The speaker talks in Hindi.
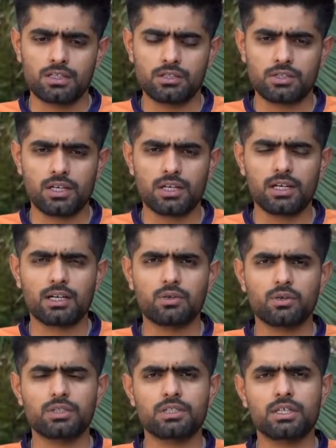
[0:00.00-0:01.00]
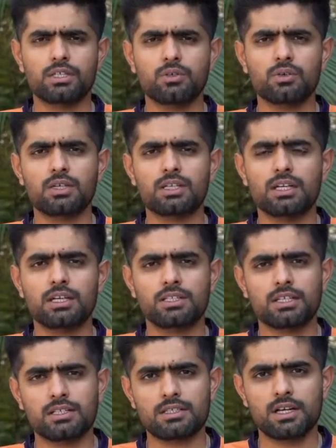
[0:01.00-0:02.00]
इन कोशिश यही होगी कि
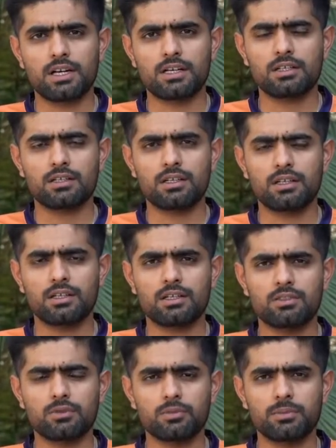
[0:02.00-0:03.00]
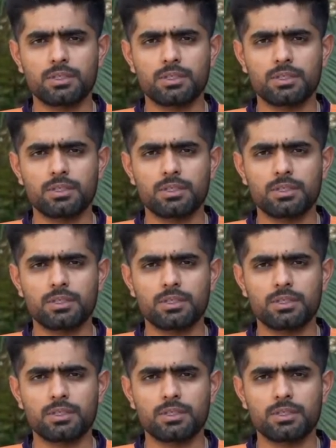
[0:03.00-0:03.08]
अच्छा स्टार्ट दूँ